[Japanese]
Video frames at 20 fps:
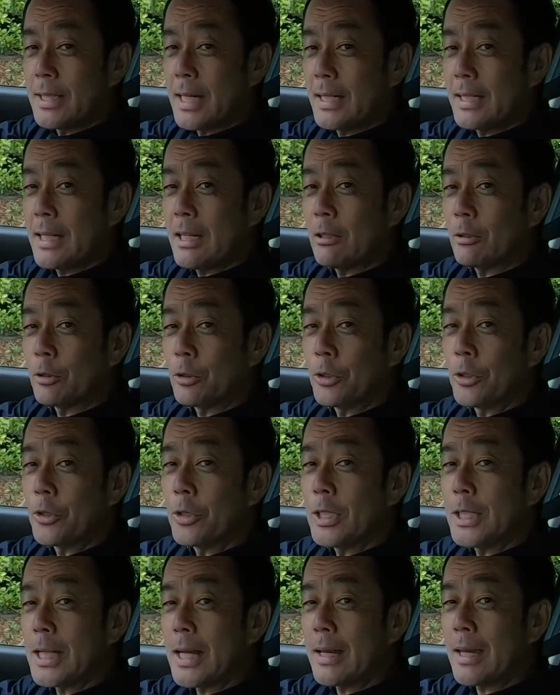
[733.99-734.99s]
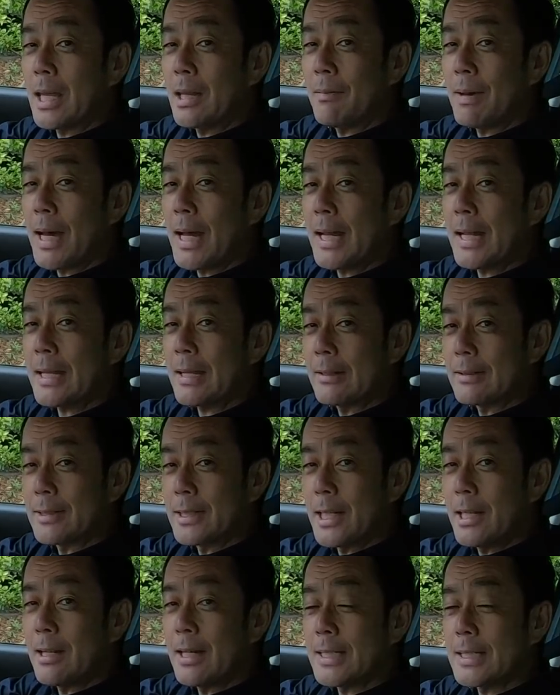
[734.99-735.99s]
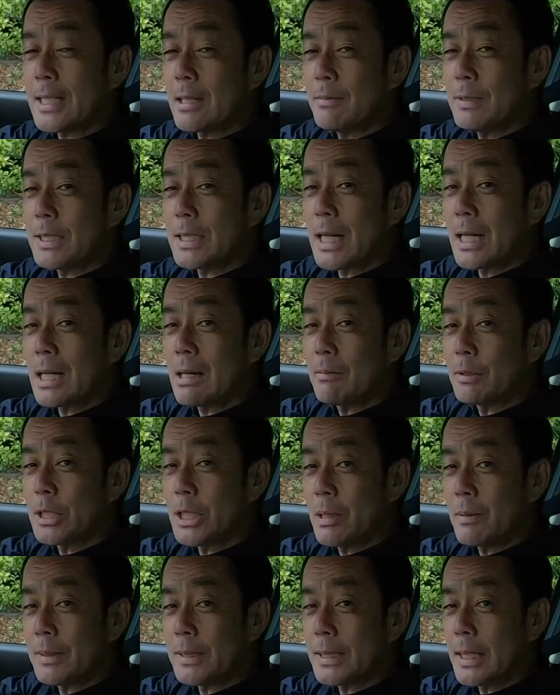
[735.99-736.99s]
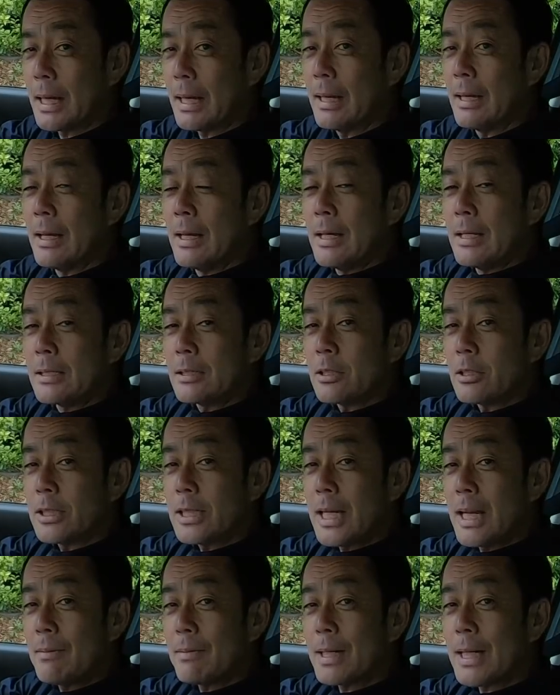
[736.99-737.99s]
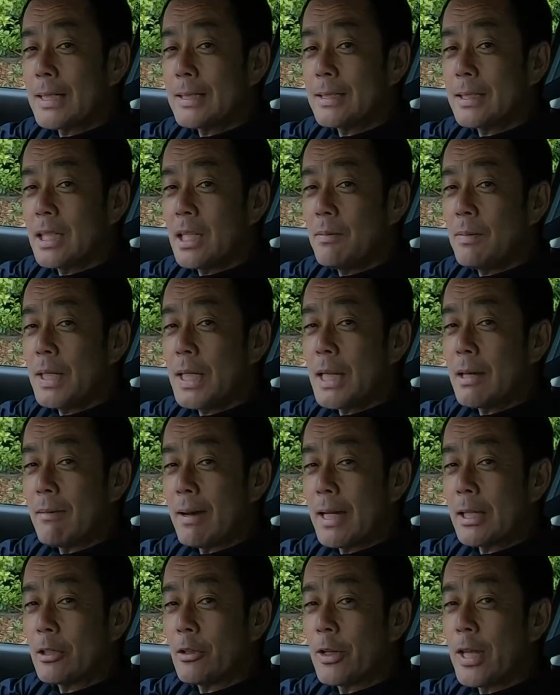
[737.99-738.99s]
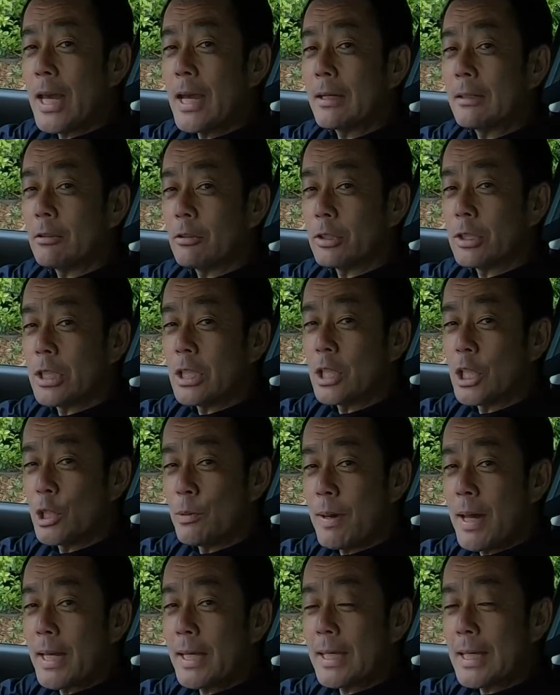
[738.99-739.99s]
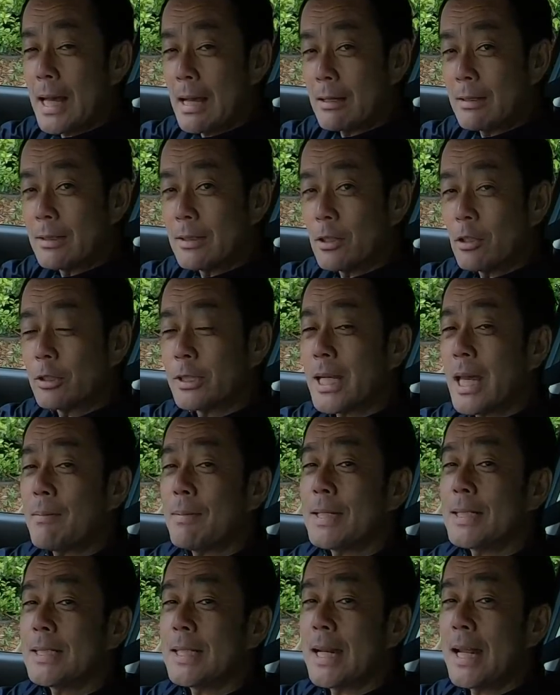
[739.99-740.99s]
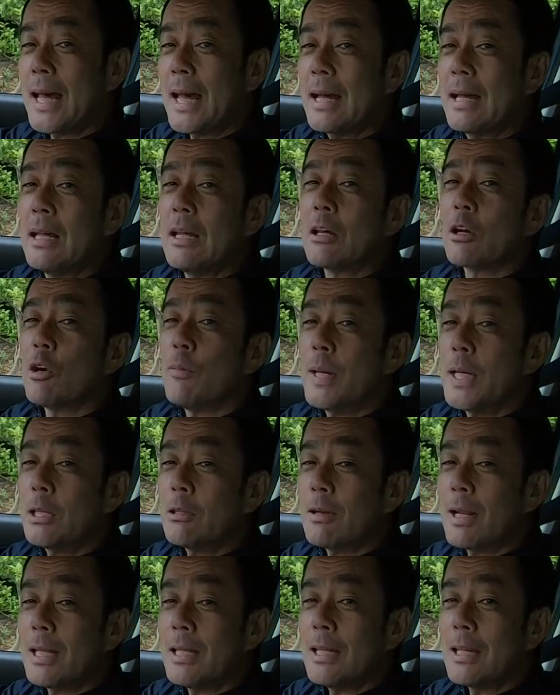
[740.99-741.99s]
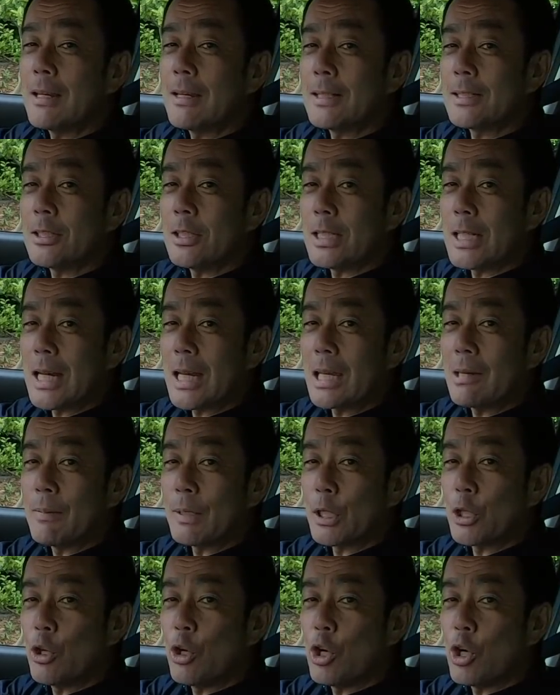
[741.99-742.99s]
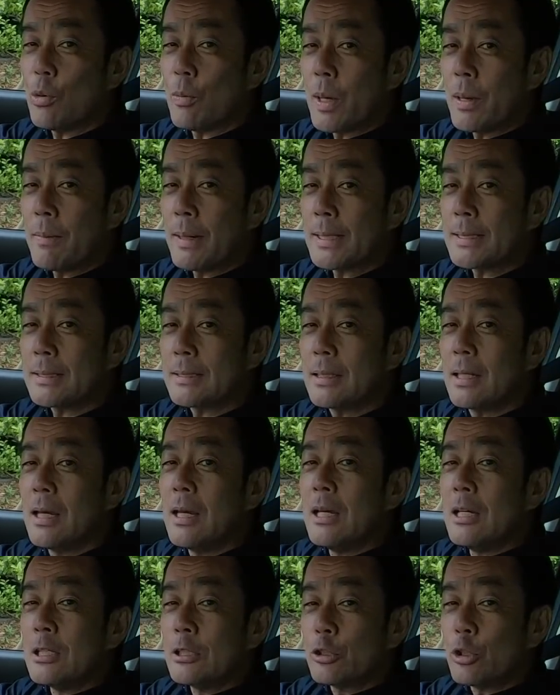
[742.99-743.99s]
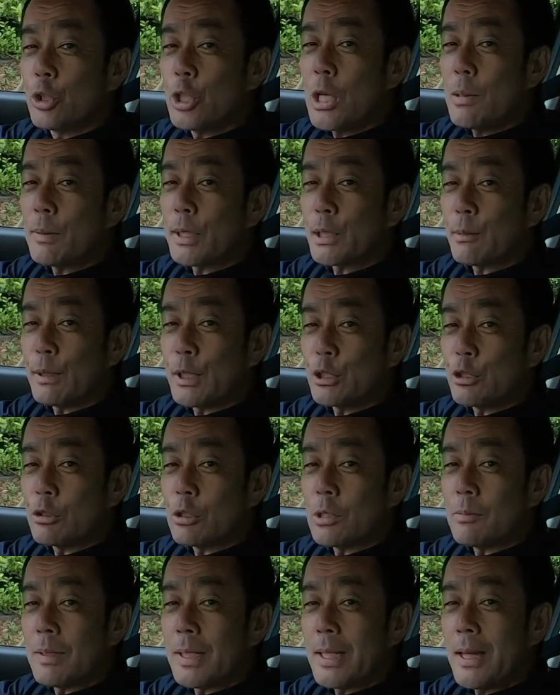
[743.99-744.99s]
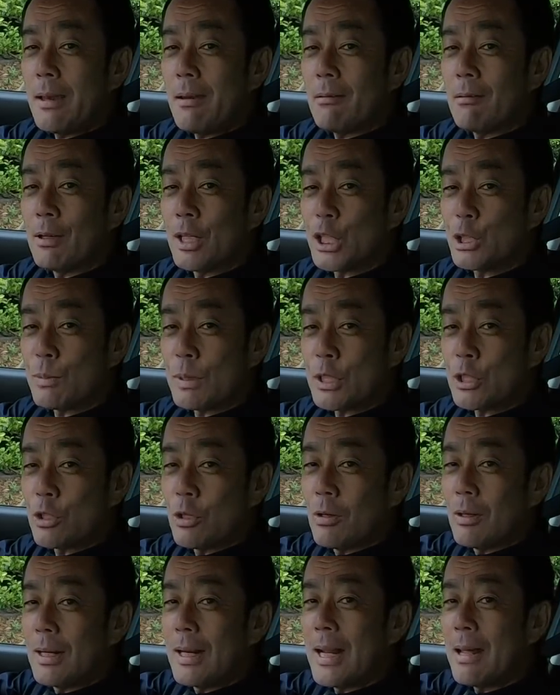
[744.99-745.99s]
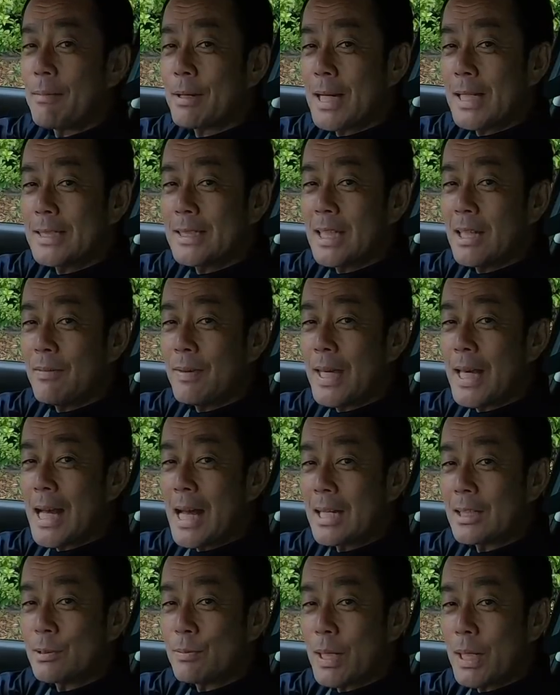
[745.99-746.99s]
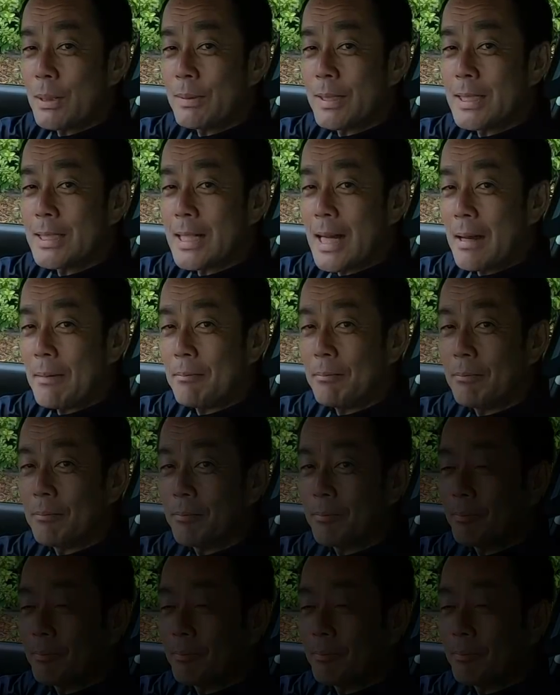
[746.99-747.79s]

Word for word: チャンネルを登録いただければあなたの次の愛車が見つかるかもしれません。そしてラブカーズ TV では取り上げてほしい車企画ございましたらコメント欄にリクエストいただければと思います。それではまた別の車でお会いしましょう。ラブカーズ TV 川口学でした。